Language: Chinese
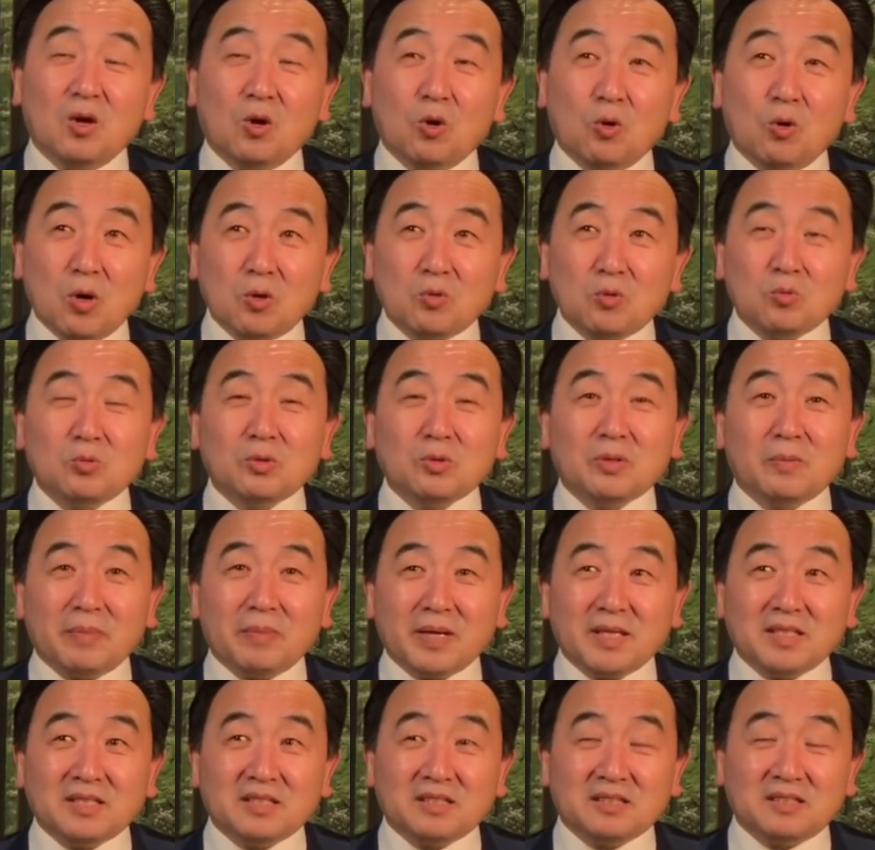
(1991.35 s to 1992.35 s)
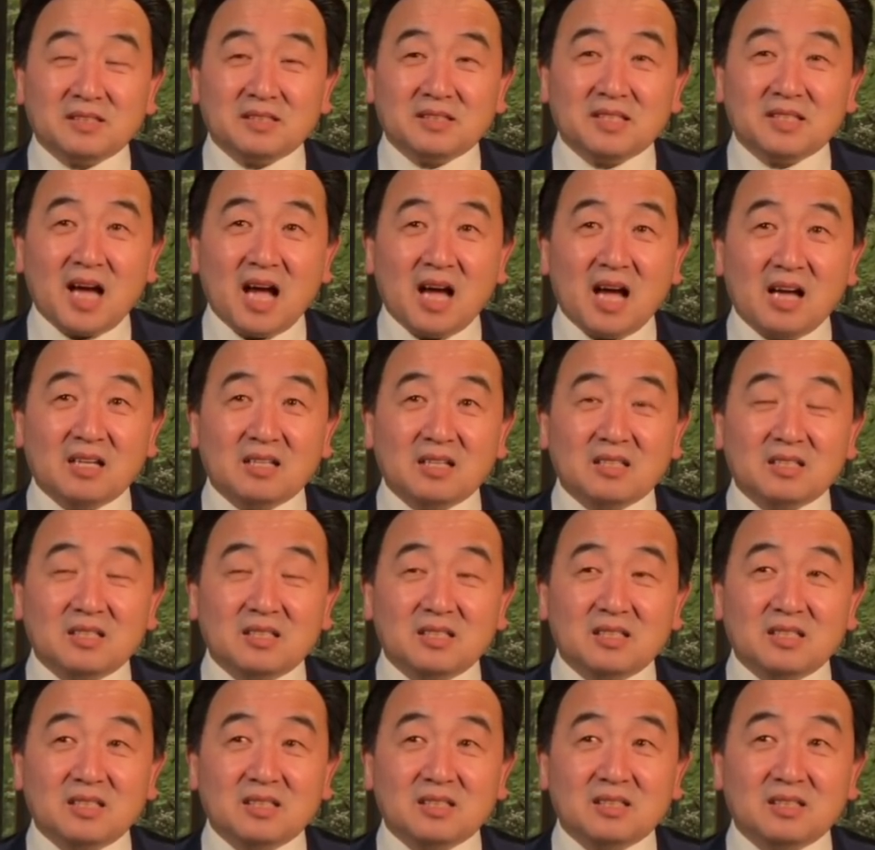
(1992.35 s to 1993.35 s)
欢呼的背景之下，
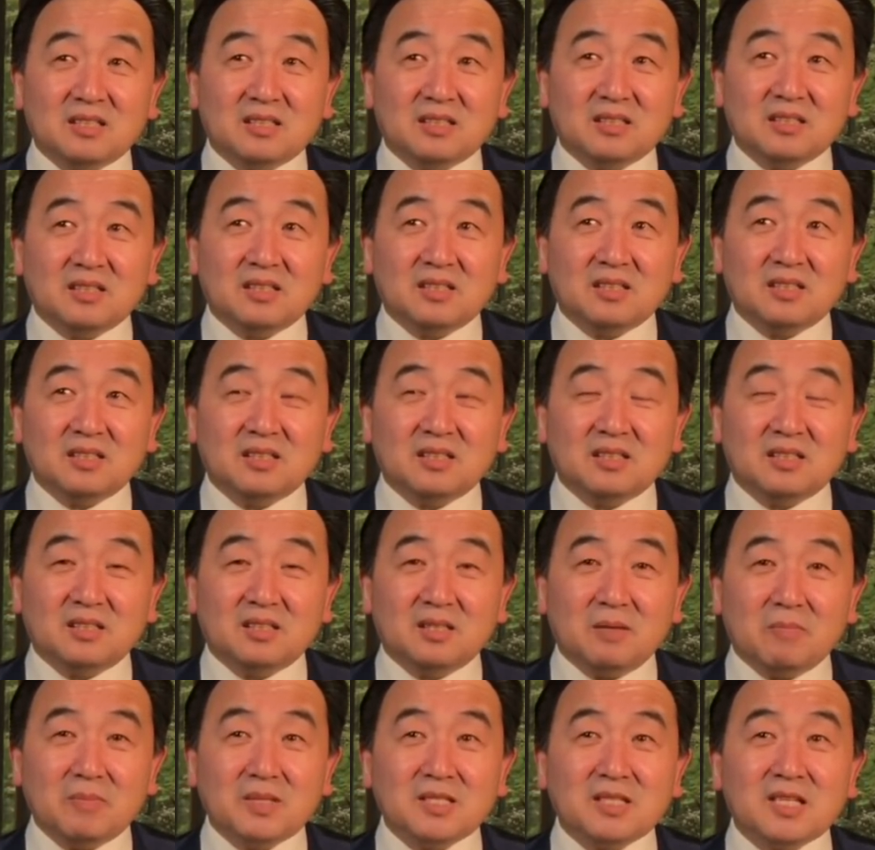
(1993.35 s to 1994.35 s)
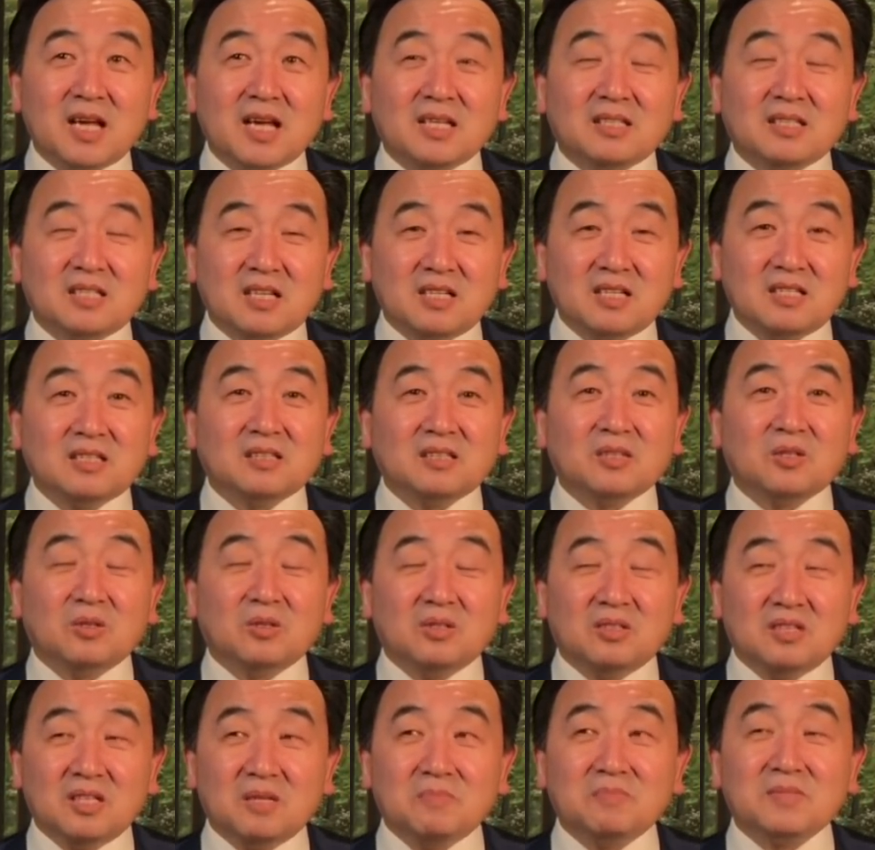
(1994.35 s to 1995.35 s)
实际是。人们在真正的
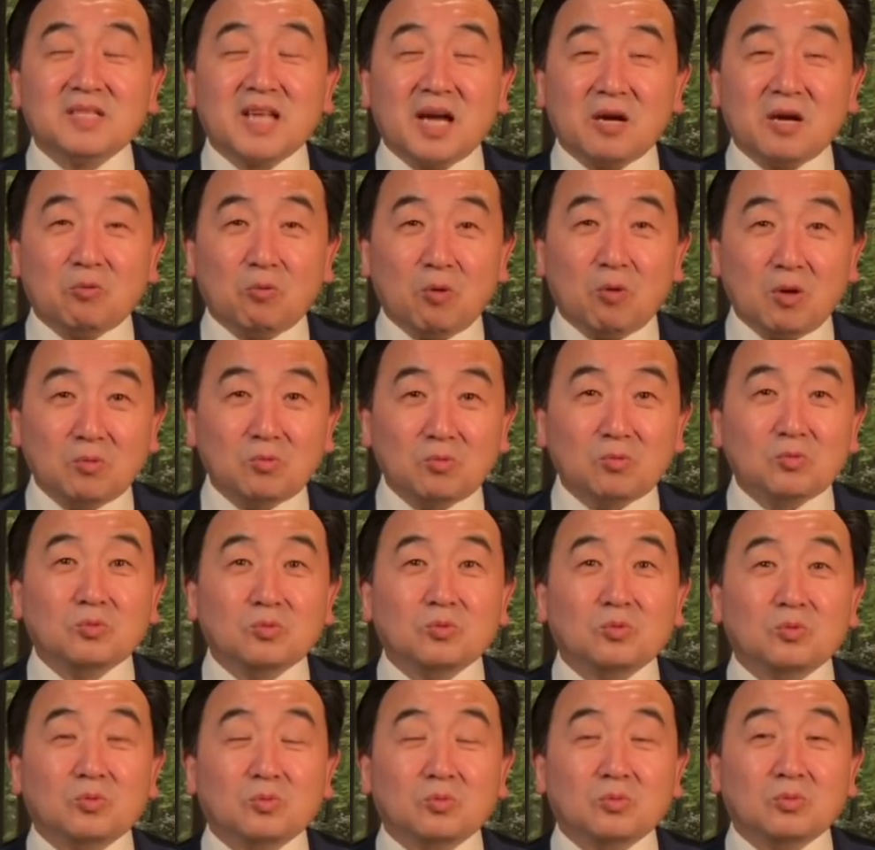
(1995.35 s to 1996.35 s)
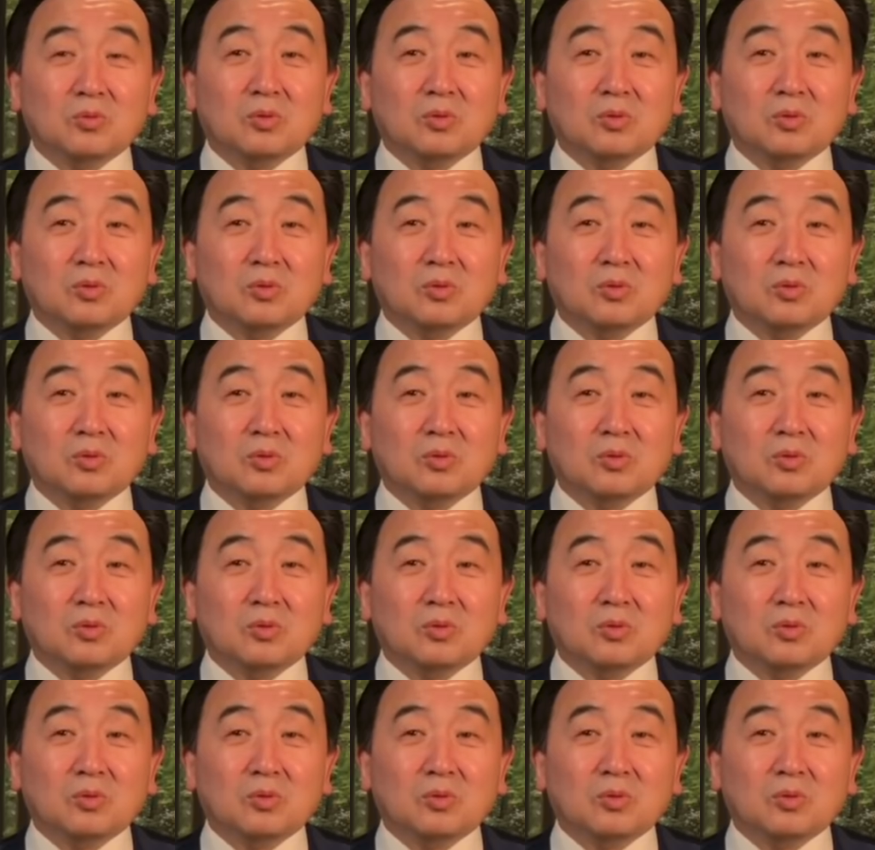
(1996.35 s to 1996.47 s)
人们在欢呼中，